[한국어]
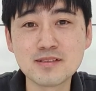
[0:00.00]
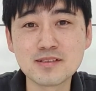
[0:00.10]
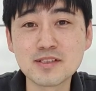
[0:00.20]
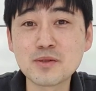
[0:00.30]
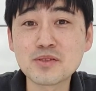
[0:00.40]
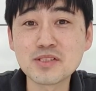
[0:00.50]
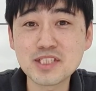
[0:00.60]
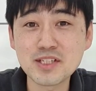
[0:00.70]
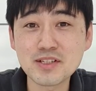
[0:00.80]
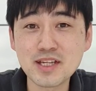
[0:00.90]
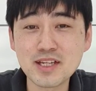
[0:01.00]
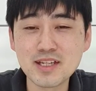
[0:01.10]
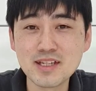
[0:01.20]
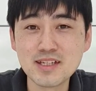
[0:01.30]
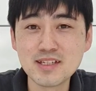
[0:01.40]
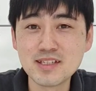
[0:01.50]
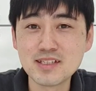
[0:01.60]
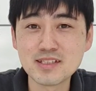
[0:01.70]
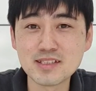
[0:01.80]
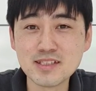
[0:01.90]
그리고 그 시련에
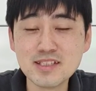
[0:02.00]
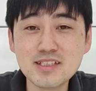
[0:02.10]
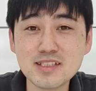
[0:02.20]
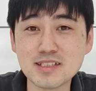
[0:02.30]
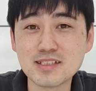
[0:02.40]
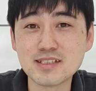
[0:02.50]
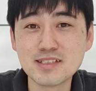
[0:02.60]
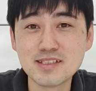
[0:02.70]
늘